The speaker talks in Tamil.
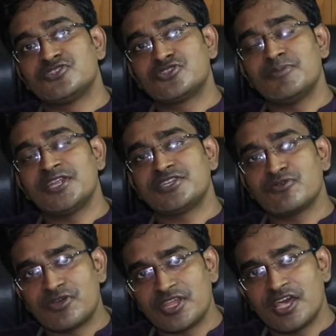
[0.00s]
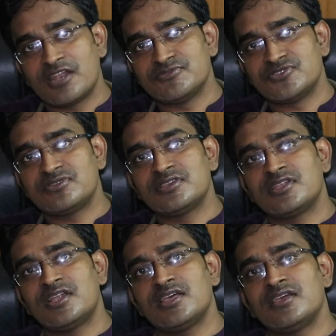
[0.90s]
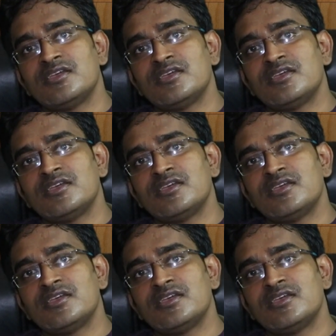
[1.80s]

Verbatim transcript: ஸ்டிமுலேஷன் குறைய ஆரம்பிச்சிடும் அதனால்